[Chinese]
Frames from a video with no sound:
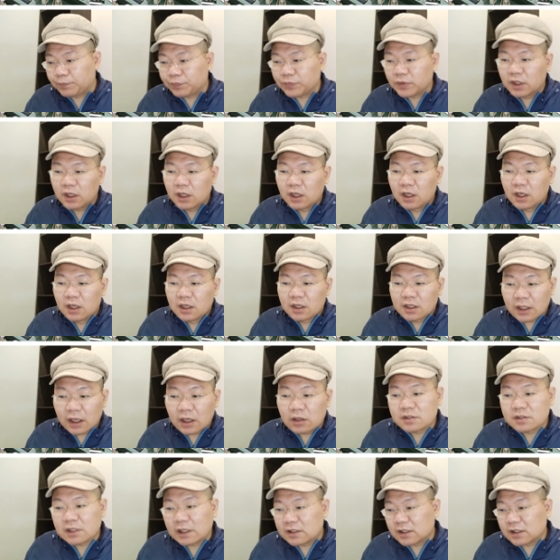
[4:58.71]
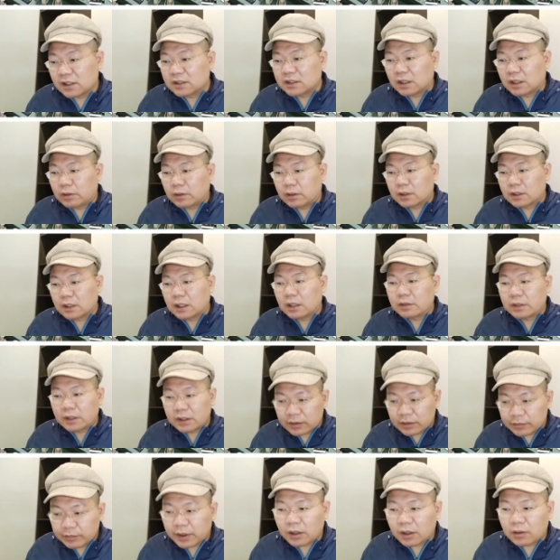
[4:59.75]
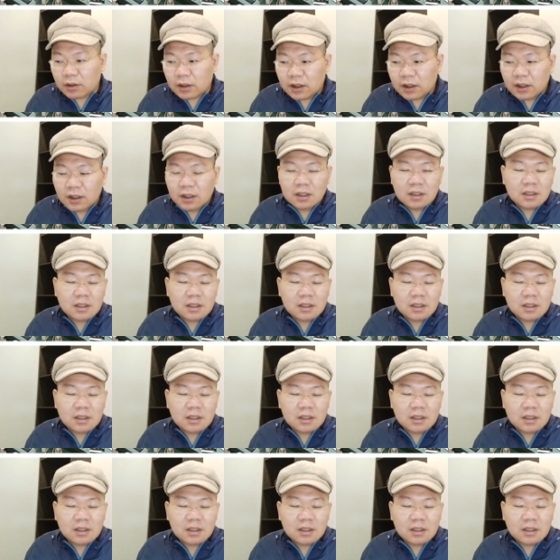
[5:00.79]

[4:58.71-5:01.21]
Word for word: 嗯，靠山山倒啊，靠人跑，